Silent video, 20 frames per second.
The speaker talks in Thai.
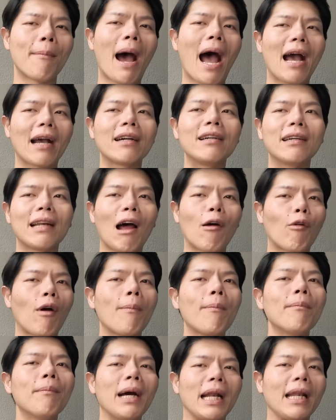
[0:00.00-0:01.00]
บ้างคือเราก็
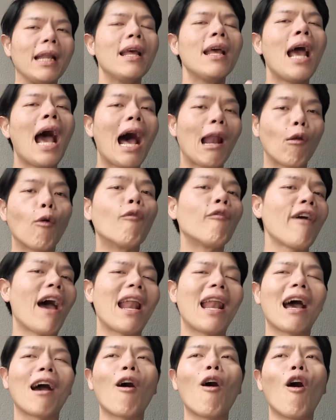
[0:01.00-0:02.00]
เหมือนอารมณ์แฟ
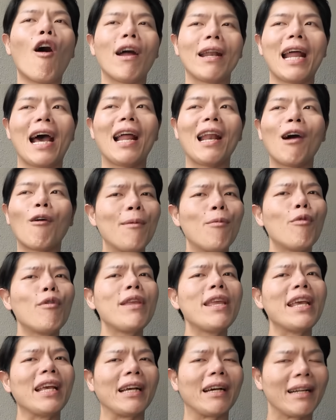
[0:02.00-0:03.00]
นละครอ่ะผู้
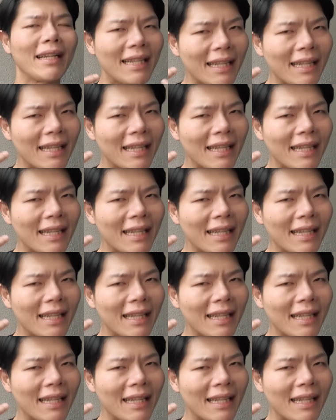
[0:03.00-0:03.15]
หญิง